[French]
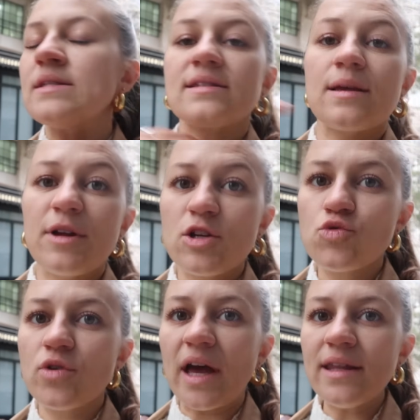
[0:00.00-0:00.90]
ça s'appelle
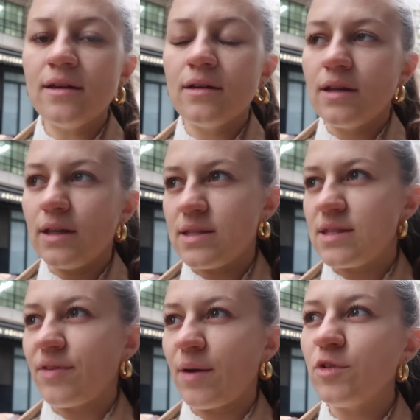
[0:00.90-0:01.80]
Jougad et
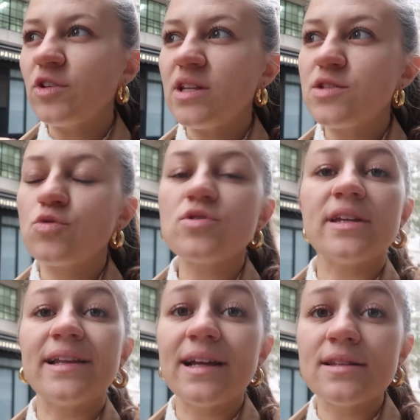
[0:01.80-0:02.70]
c'est vraiment délicieux
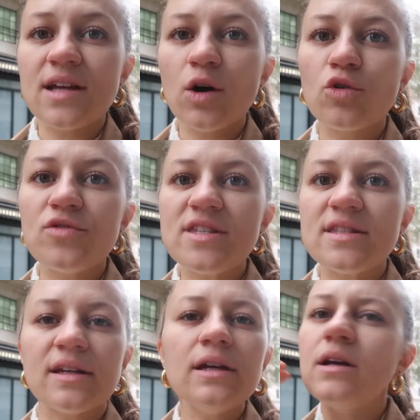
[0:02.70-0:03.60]
c'est de l'indien
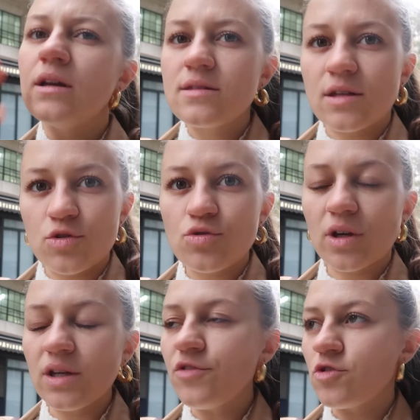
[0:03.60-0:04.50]
revisité c'est une
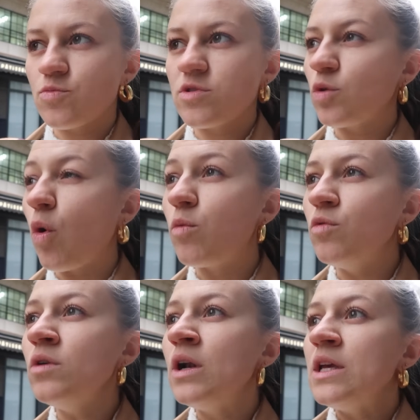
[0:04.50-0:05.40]
tuerie franchement c'est trop bon